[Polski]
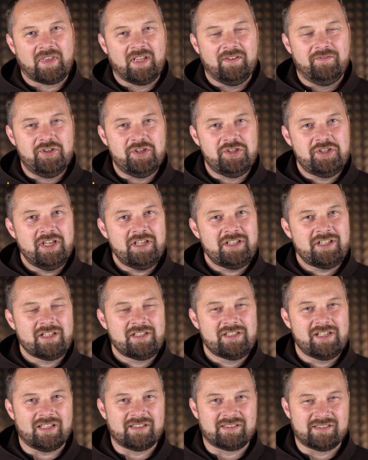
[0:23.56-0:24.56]
w dzisiejszych
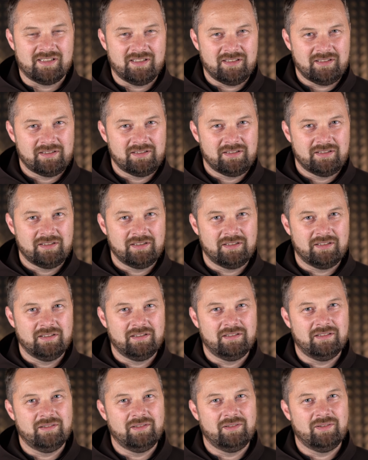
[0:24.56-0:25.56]
czasach y,
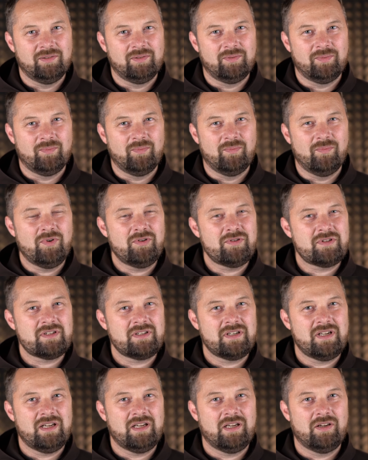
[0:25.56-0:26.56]

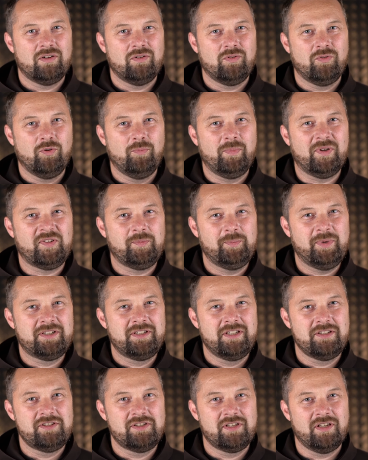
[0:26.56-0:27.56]
można
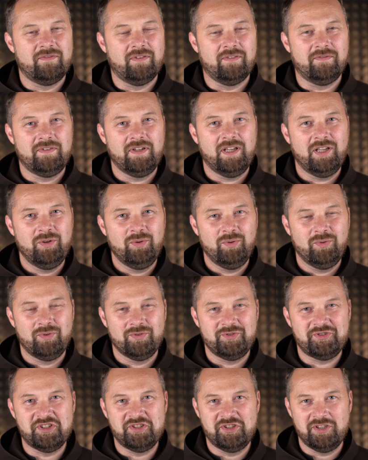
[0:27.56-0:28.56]
ubezpieczyć się w wielu
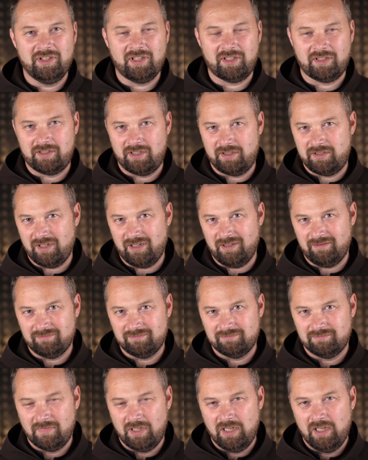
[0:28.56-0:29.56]
dziedzinach życia.
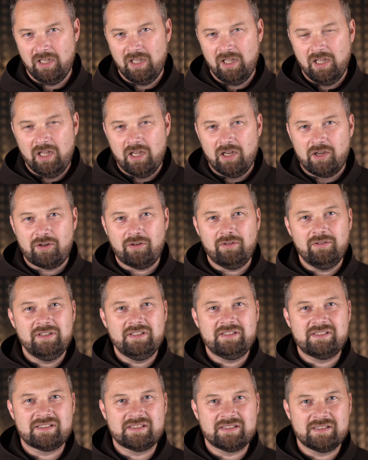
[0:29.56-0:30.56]

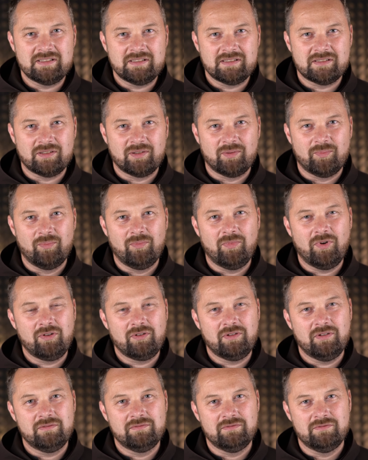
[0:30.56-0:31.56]
Rolnicy
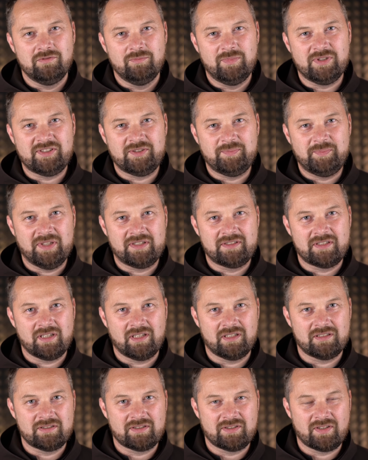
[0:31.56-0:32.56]
mogą
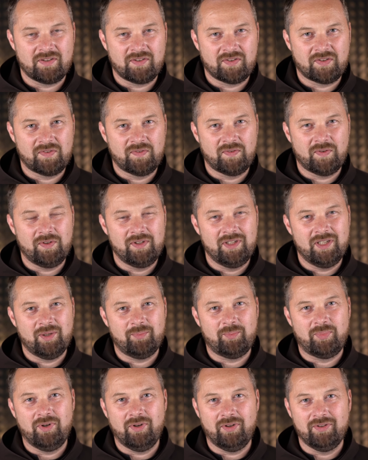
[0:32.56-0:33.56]
ubezpieczać swoje
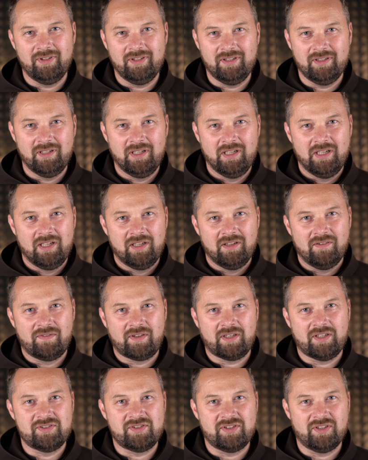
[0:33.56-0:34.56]
plony w
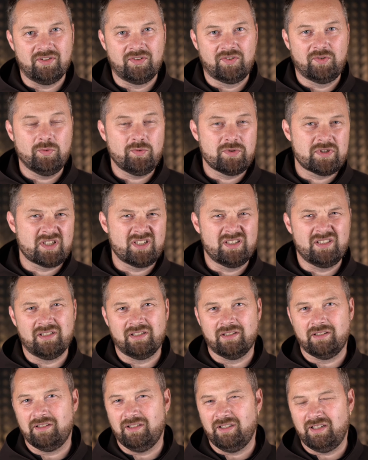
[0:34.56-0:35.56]
razie suszy,
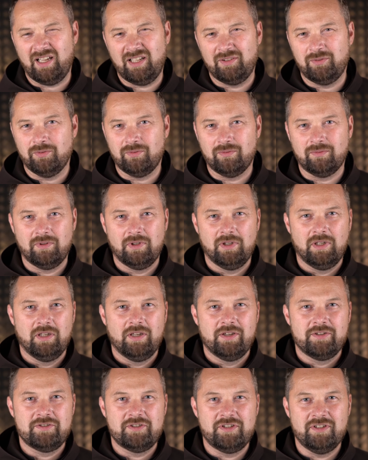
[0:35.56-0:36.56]
gradu
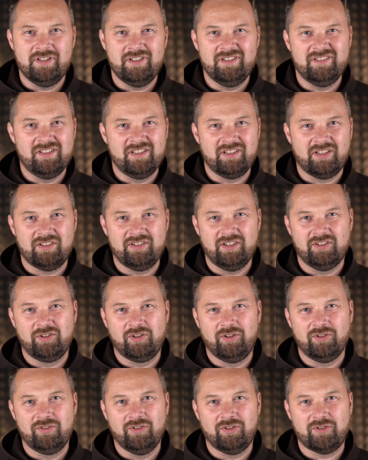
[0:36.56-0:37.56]
czy innych
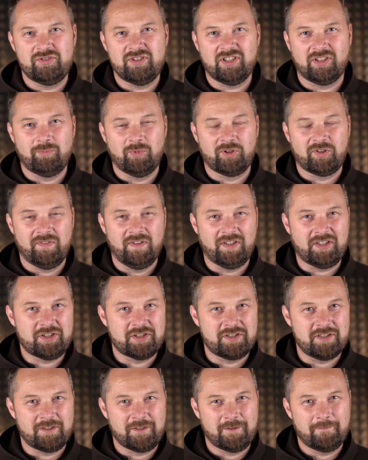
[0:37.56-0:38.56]
niedogodności
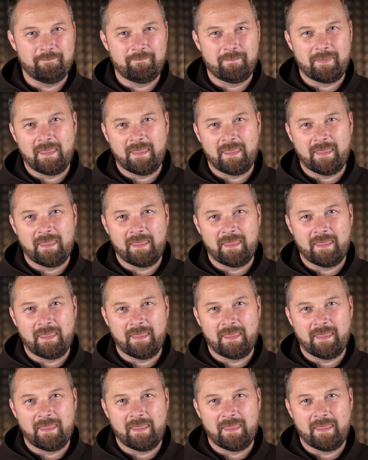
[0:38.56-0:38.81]
atmosferycznych.